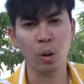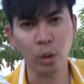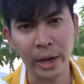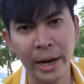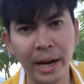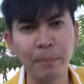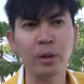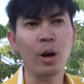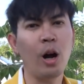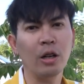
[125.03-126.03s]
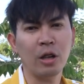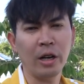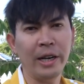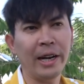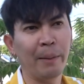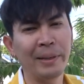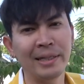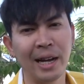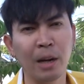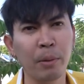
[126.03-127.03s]
โอเคครับน้องๆ ตอนนี้นะครับพี่
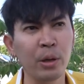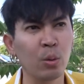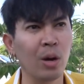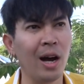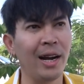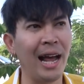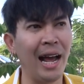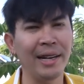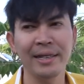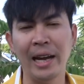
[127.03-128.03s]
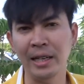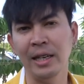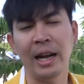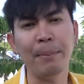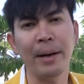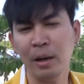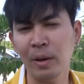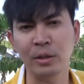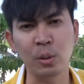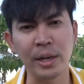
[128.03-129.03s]
เสือก็มาอยู่ร้านแห่งหนึ่งนะครับในจังห
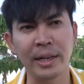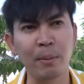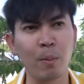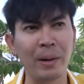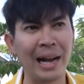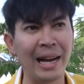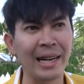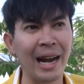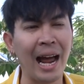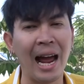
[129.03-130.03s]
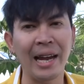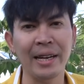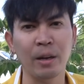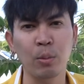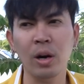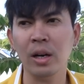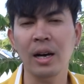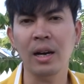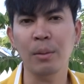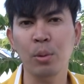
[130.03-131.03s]
วัดสุรินทร์ครับผมเป็นร้านขายเกี่ยวกับพวก
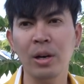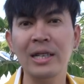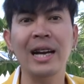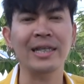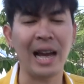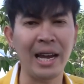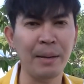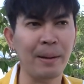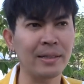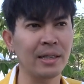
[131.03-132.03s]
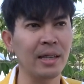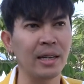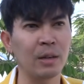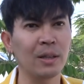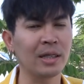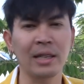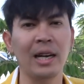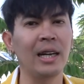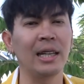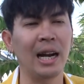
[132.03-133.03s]
เอ่อพวกเครื่องใช้พลาสติกหรือว่าสแต
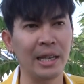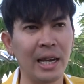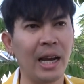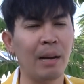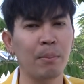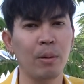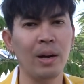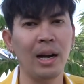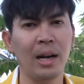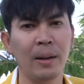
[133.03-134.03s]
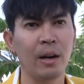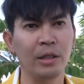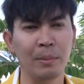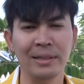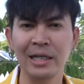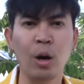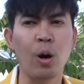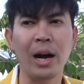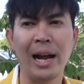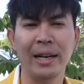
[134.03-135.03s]
นเลสอะไรเงี้ยครับเพราะว่าเราจะมาซื้อข
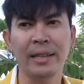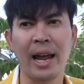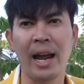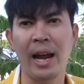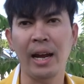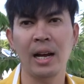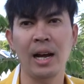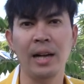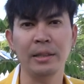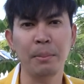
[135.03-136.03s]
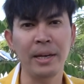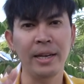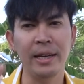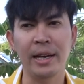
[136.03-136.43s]
องกัน แต่เอ่อจะมี